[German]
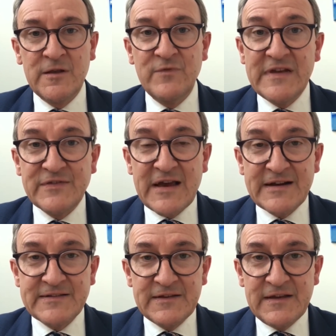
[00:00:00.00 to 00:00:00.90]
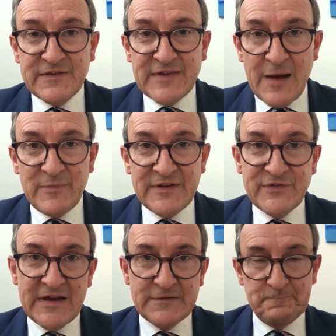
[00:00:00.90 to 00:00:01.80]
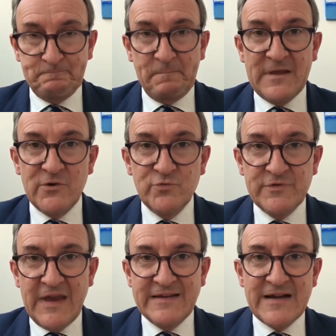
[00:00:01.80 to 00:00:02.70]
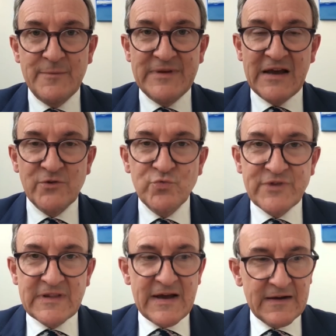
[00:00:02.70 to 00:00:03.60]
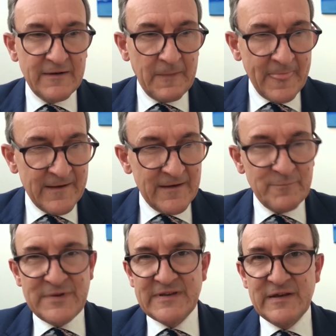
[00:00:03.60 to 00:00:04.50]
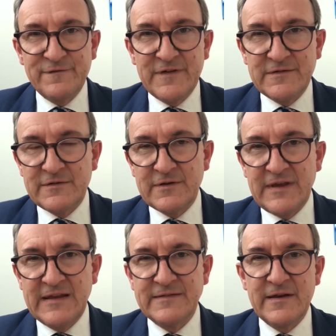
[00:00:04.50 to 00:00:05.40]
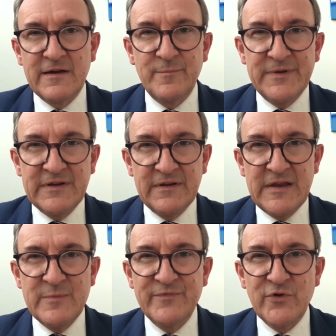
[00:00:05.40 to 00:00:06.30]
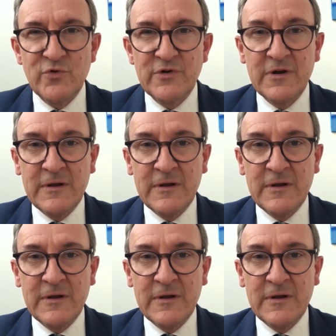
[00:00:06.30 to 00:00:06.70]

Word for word: Wie gesagt, ich sammle seit rund eineinhalb Jahren Unterlagen betreffend Gentherapie, Impfung.